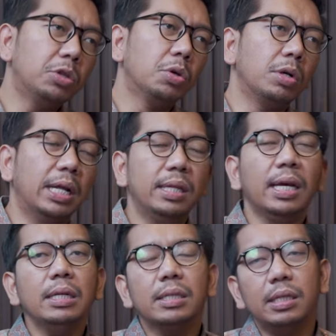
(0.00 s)
Betul. Nanti
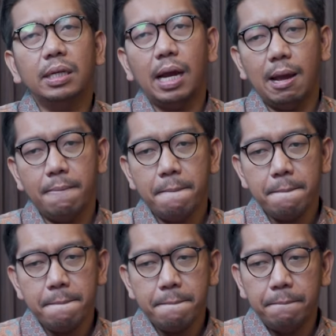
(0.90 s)
kan ketika
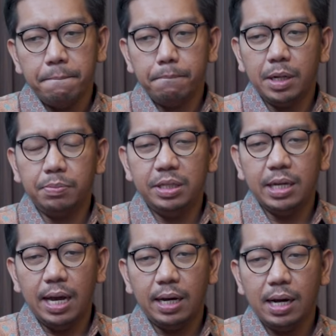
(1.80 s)

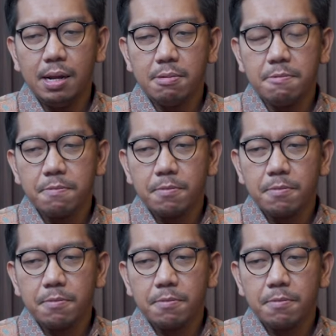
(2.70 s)
berbicara